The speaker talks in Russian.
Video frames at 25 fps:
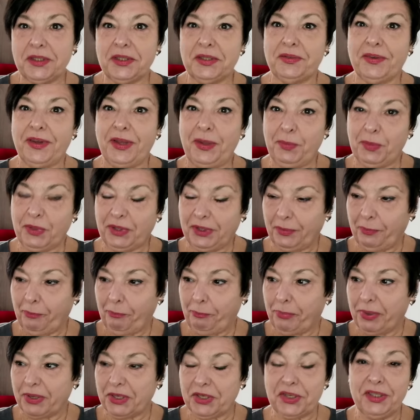со своими
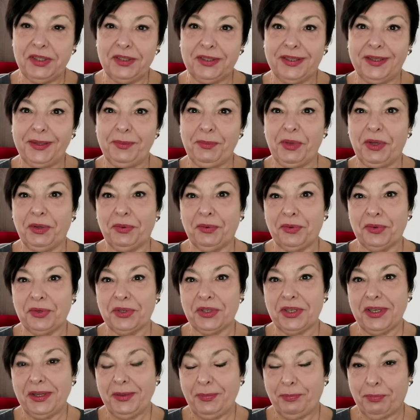там пожитками
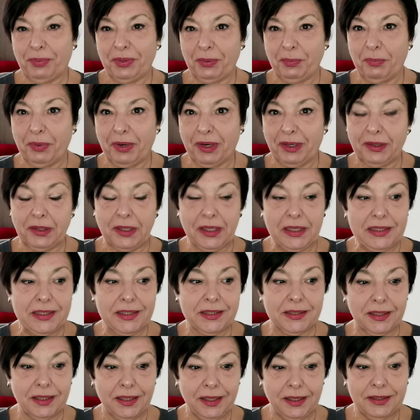уже
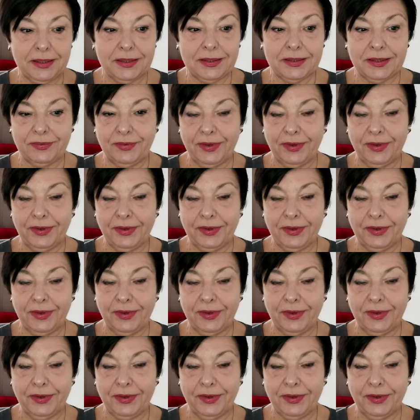перебралась на